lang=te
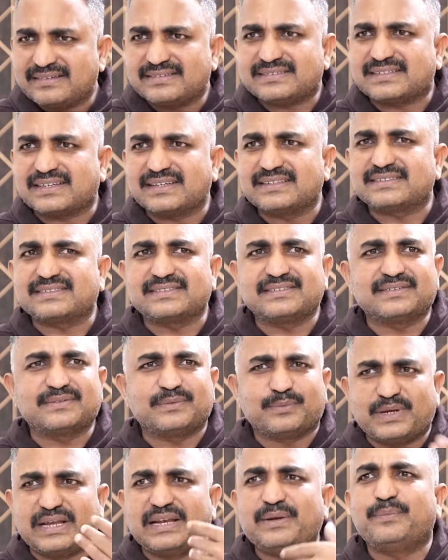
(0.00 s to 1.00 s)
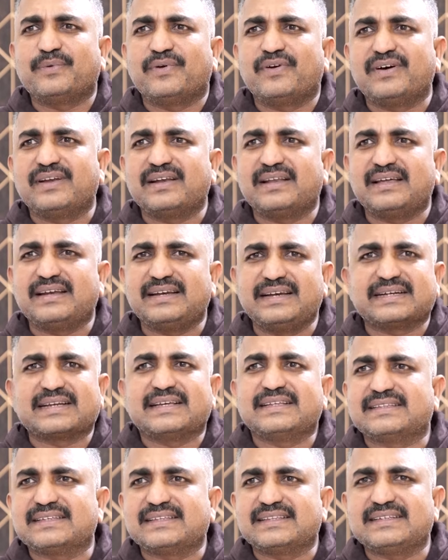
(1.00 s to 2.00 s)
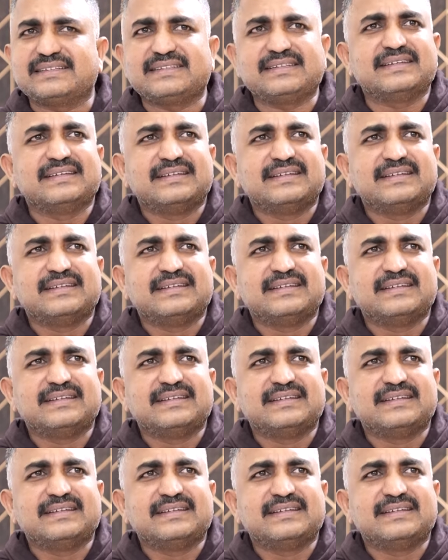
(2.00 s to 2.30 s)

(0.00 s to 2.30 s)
స్ట్రెస్ వెళ్ళిపోవాలా లేట్ అవుతుంది